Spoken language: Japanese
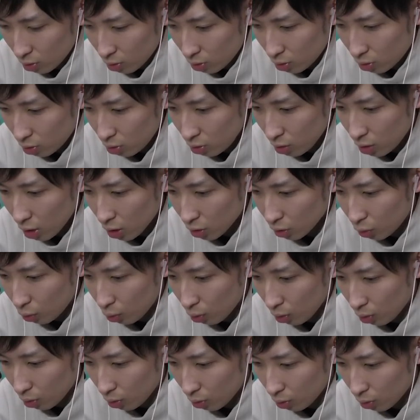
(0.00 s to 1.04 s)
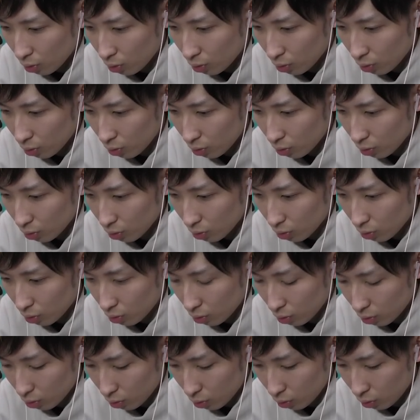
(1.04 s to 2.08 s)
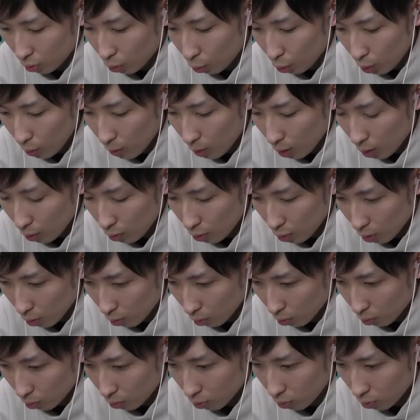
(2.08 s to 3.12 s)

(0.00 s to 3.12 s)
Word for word: 追加要素どこでわかるんやろ？